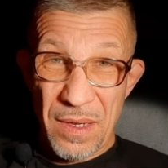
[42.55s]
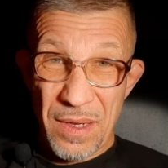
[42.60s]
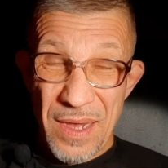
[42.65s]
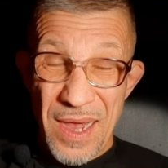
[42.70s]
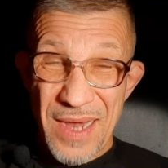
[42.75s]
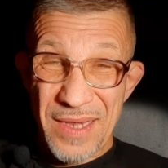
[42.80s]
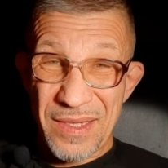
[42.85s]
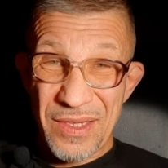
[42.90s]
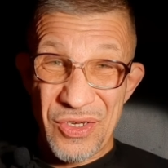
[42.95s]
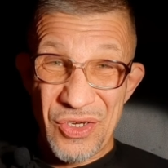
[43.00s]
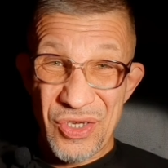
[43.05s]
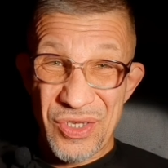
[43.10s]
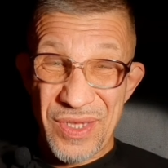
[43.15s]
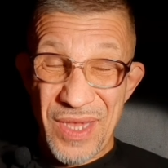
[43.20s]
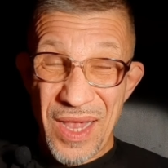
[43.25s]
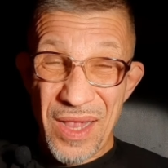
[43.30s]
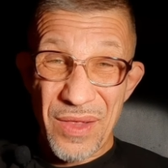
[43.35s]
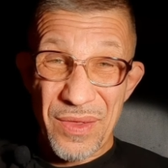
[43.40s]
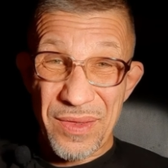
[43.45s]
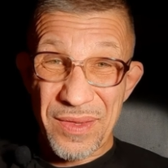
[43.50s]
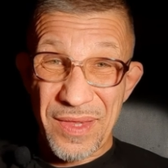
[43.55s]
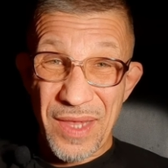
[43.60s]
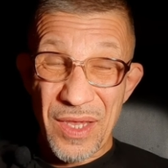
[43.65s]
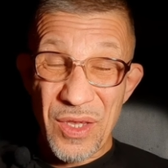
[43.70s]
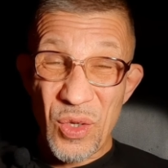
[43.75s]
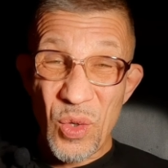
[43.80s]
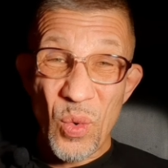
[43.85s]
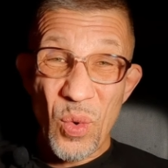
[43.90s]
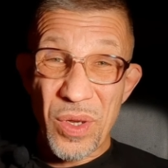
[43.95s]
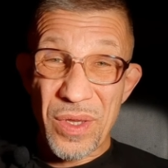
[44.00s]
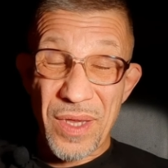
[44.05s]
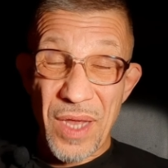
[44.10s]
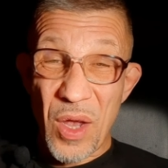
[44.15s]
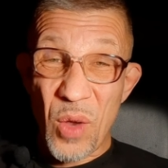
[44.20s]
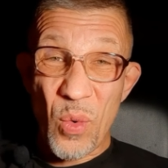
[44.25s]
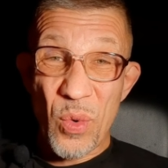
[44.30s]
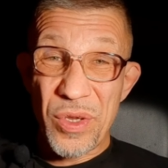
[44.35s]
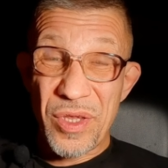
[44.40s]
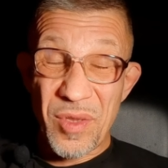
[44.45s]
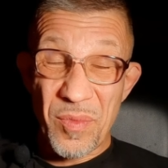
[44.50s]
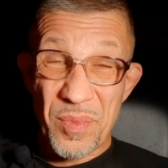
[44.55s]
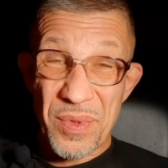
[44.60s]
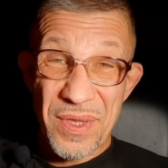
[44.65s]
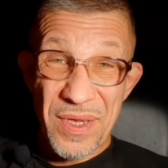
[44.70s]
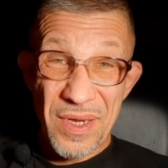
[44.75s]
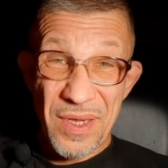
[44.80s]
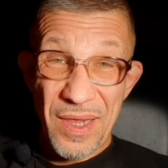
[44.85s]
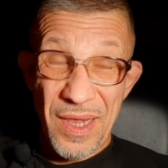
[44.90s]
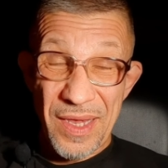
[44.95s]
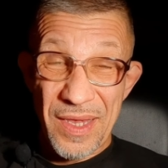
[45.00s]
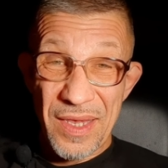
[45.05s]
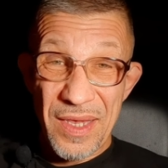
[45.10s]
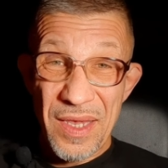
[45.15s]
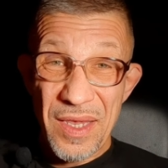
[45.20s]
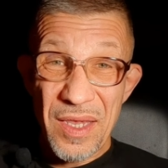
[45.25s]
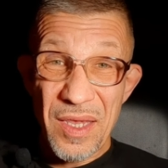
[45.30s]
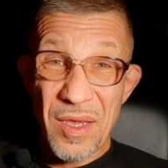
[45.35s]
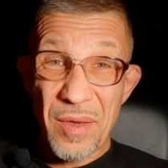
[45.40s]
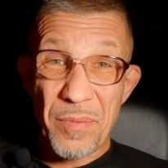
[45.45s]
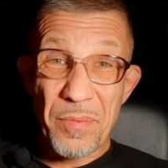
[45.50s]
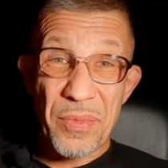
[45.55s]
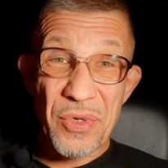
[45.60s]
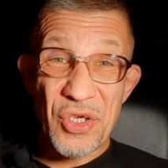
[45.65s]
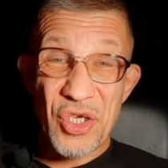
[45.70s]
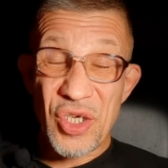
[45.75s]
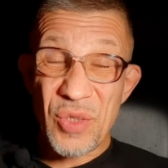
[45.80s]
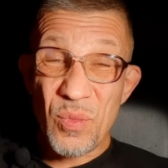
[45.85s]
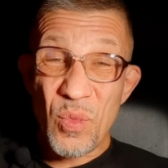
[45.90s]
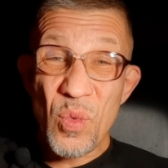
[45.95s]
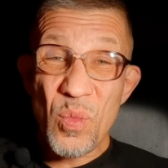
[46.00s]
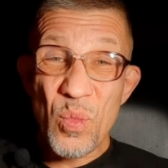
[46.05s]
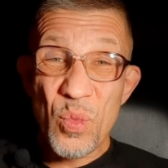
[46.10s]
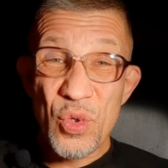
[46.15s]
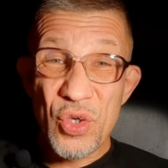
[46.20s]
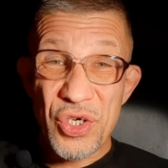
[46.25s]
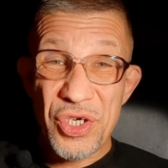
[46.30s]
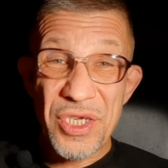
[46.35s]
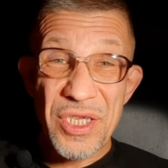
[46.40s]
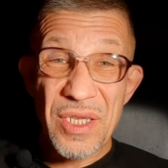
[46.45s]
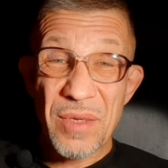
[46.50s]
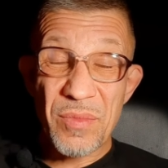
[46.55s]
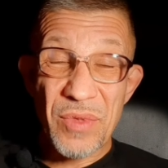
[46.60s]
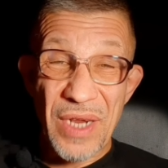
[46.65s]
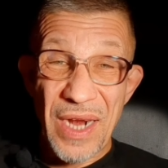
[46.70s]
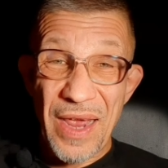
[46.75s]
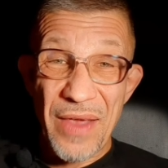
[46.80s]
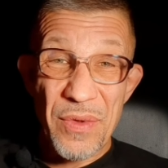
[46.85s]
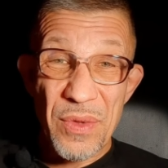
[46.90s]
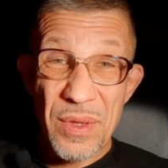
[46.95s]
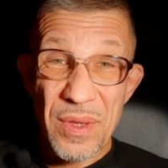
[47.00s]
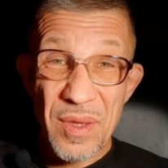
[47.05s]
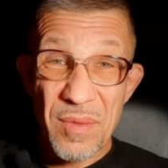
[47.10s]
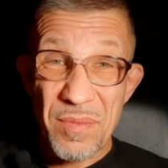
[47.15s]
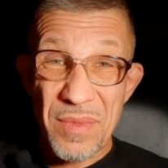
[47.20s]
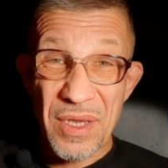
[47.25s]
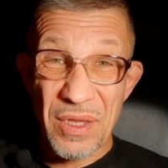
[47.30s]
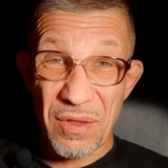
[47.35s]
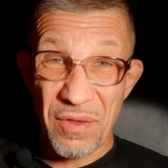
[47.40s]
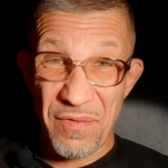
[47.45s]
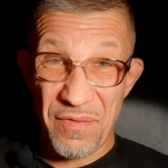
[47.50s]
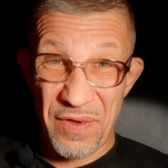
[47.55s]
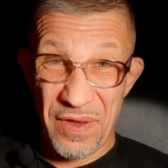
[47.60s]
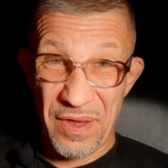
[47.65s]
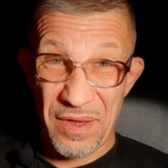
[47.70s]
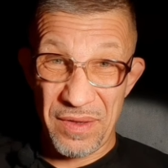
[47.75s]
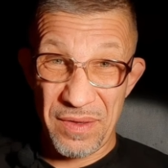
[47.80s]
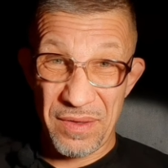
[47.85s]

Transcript: Как-то читал статью от какой-то психологини, почему мужчинам нравятся милфы.